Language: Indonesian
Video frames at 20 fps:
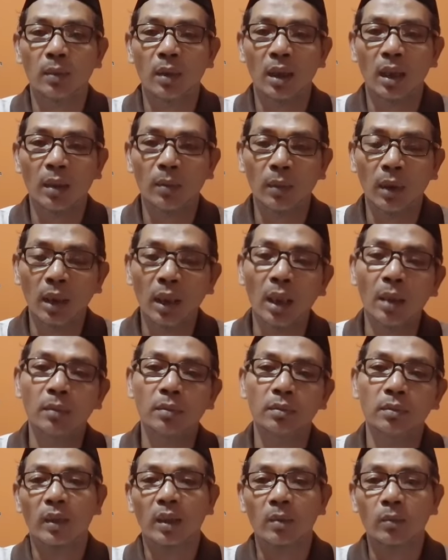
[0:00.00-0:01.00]

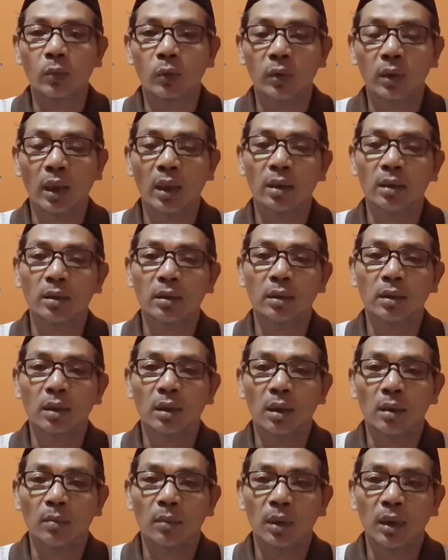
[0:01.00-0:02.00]
malam-malam kemudian
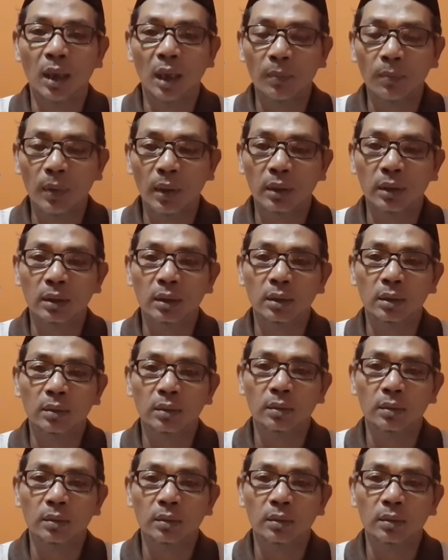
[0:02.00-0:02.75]
mendapat